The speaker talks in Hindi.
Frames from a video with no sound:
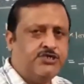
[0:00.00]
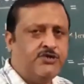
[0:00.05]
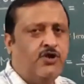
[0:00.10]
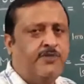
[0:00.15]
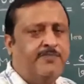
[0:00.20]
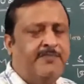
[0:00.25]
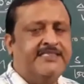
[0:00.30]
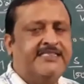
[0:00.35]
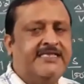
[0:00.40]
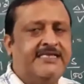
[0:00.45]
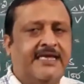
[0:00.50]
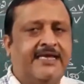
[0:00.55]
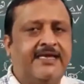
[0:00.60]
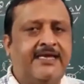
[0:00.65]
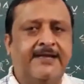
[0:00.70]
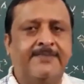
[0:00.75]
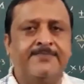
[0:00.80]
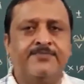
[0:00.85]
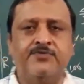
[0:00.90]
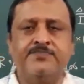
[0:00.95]
और मिलते जाएंगे
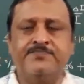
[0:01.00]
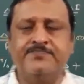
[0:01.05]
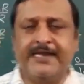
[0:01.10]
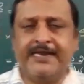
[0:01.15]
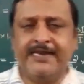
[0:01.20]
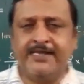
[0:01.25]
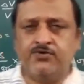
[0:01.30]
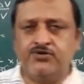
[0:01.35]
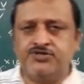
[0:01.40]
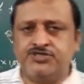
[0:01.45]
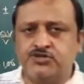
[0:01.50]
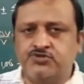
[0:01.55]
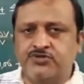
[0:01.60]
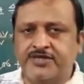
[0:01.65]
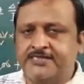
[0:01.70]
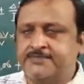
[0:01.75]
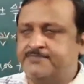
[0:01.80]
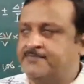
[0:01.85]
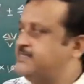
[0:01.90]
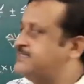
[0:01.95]
आपको पहले क्वेश्चन तो
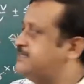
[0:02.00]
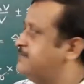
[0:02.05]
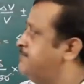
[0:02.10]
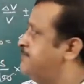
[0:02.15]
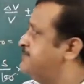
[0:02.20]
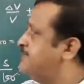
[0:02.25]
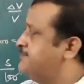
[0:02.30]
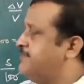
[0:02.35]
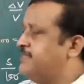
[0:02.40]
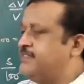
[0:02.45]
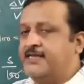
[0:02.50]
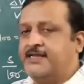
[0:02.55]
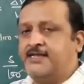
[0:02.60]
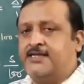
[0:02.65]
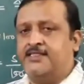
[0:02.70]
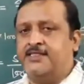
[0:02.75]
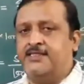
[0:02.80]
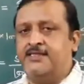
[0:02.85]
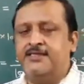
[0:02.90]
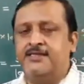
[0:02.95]
एक बड़े सिंपल से हमने देखा
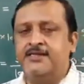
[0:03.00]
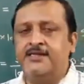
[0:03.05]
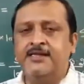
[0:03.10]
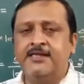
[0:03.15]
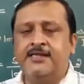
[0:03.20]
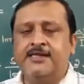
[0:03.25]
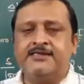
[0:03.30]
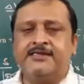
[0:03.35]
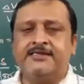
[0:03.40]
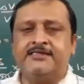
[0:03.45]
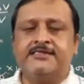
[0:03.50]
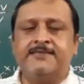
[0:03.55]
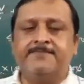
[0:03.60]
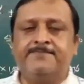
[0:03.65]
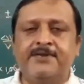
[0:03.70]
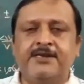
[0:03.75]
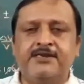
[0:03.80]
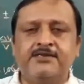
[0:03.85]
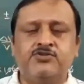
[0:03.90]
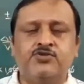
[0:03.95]
थे कि
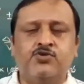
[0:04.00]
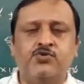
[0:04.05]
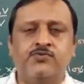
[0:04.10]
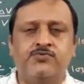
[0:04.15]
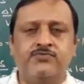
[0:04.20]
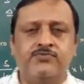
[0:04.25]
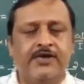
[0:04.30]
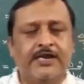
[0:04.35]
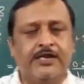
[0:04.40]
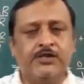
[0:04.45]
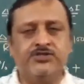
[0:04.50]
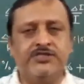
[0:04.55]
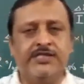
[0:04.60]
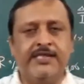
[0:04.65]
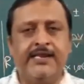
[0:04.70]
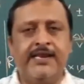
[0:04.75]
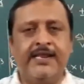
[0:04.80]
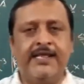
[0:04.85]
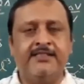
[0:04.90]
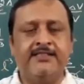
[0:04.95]
सिंपल दो वैल्यूज
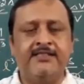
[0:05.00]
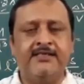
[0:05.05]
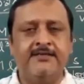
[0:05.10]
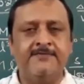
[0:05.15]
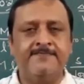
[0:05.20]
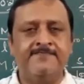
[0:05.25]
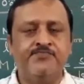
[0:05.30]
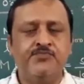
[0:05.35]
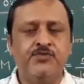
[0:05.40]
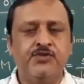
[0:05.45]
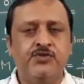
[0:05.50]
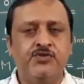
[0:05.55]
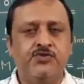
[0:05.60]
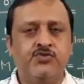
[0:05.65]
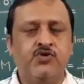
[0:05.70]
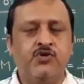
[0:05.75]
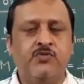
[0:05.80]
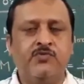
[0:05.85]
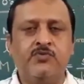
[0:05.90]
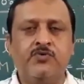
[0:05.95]
दे रही थी
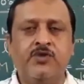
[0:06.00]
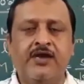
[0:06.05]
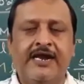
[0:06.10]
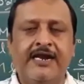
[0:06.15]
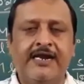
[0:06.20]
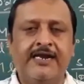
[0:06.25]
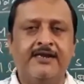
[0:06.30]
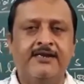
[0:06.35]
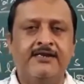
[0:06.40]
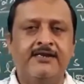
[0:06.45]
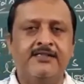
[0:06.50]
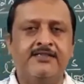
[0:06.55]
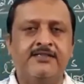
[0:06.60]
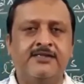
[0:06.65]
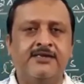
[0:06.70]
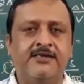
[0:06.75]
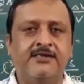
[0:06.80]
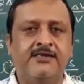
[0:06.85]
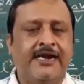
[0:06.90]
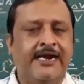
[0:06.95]
दोनों में को ऐड करना
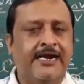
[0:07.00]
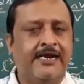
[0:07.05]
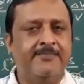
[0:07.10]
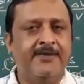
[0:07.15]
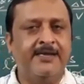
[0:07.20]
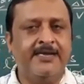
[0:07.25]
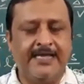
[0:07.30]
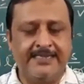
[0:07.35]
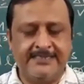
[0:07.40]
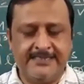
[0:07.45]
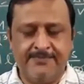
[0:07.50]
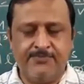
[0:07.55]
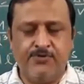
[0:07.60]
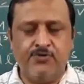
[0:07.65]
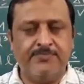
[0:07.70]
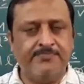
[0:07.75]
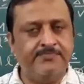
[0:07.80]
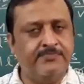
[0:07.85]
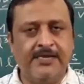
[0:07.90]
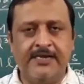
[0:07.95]
था ऐड में कैसे हम
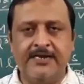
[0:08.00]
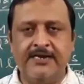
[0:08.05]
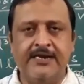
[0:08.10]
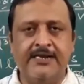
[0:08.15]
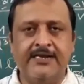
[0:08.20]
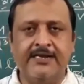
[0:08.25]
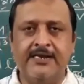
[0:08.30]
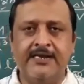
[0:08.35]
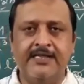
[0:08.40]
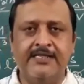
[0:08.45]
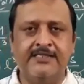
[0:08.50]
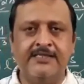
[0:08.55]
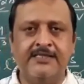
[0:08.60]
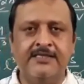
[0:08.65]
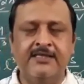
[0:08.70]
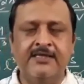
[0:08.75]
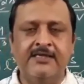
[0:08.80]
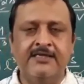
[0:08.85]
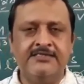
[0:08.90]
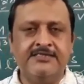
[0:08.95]
लोग एरर निकाले थे
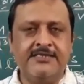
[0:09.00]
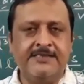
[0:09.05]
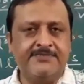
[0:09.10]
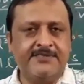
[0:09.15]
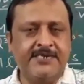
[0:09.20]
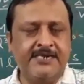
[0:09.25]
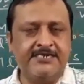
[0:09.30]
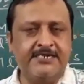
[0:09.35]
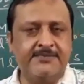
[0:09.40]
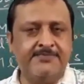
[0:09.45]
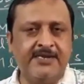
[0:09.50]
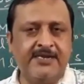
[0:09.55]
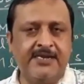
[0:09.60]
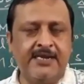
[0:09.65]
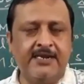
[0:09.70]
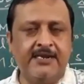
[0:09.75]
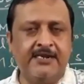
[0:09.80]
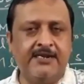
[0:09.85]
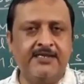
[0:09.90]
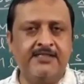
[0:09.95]
सब्सट्रैक्शन में क्या
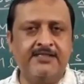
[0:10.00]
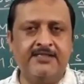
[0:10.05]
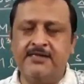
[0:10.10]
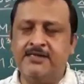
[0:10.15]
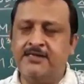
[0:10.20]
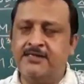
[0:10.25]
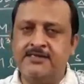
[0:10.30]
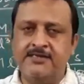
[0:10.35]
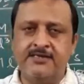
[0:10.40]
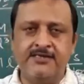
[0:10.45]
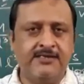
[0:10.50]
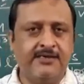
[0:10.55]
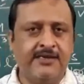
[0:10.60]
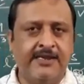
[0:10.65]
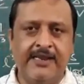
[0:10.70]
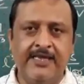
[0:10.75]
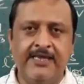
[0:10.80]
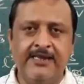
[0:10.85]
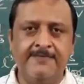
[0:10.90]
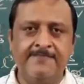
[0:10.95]
करना था
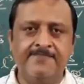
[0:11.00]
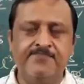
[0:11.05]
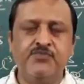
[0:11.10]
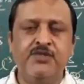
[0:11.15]
क्लियर